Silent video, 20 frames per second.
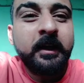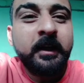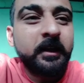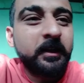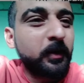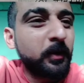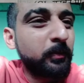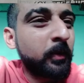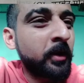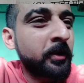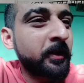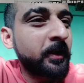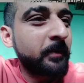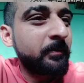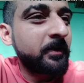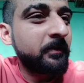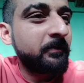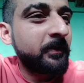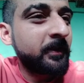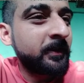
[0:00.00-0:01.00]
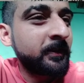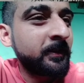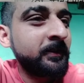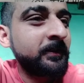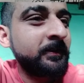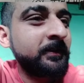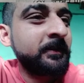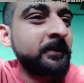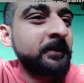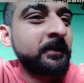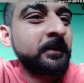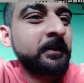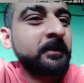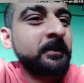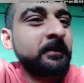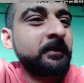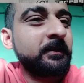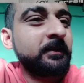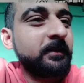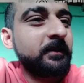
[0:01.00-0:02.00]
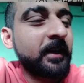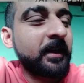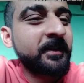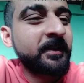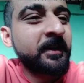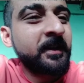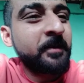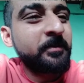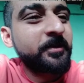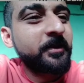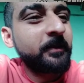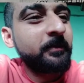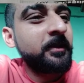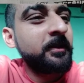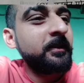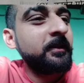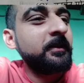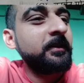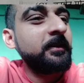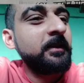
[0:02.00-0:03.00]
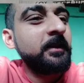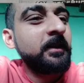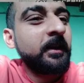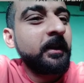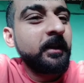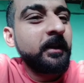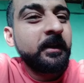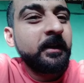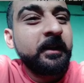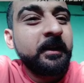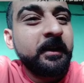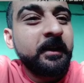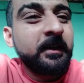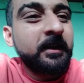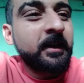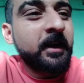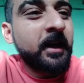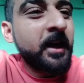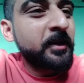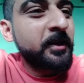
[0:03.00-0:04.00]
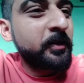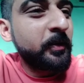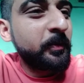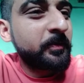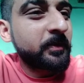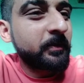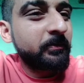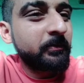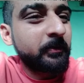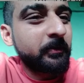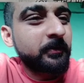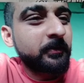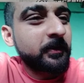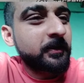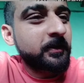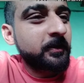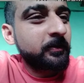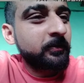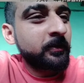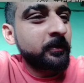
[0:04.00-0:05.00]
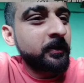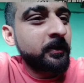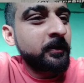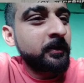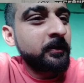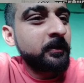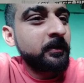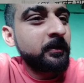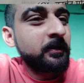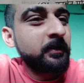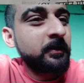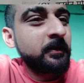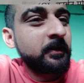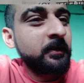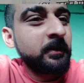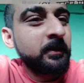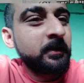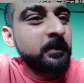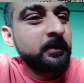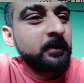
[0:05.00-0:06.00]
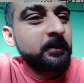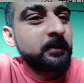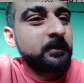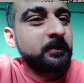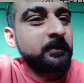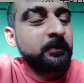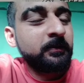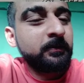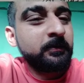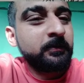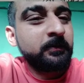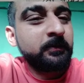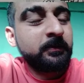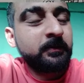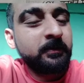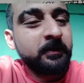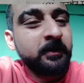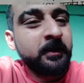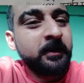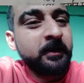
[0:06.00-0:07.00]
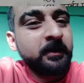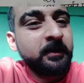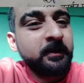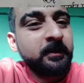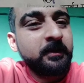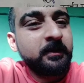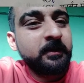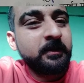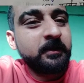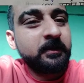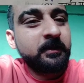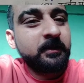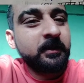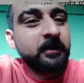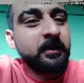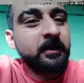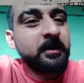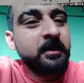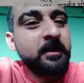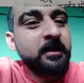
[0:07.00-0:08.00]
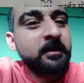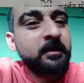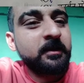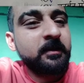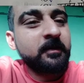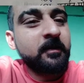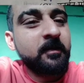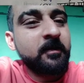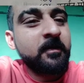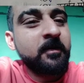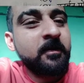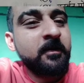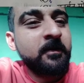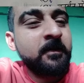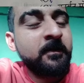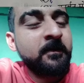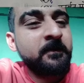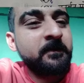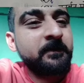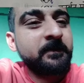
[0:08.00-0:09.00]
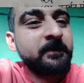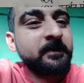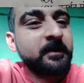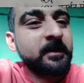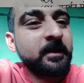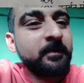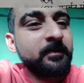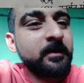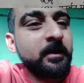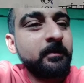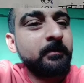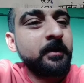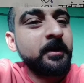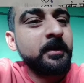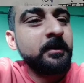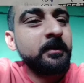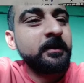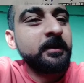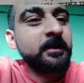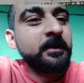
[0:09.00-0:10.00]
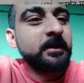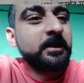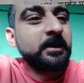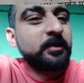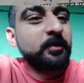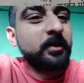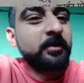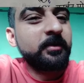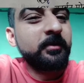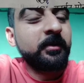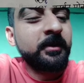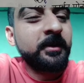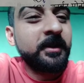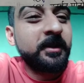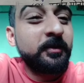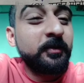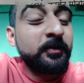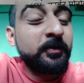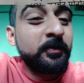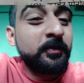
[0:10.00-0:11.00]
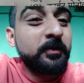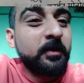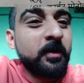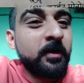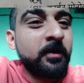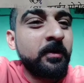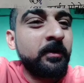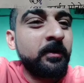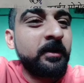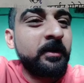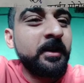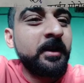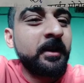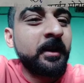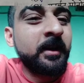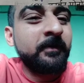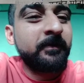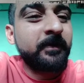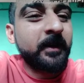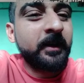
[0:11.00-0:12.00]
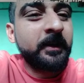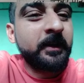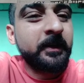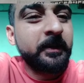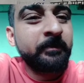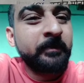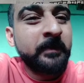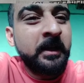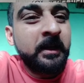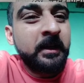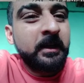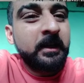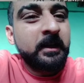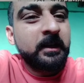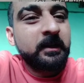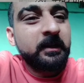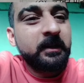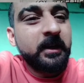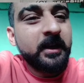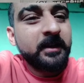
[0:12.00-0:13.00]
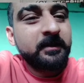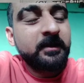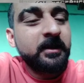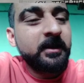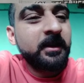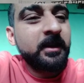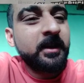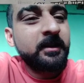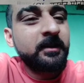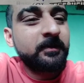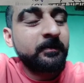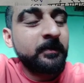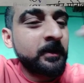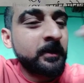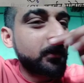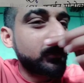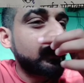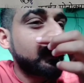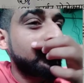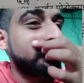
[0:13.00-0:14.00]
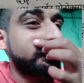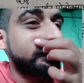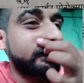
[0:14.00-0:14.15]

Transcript: गुड मॉर्निंग एवरीवन कैसे हैं आप सभी आई होप सभी बहुत अच्छे होंगे सो टुडे इज़ थर्टीथ ऑफ सितंबर 2022 और डे है फ्राइडे लास्ट डे है इस मंथ का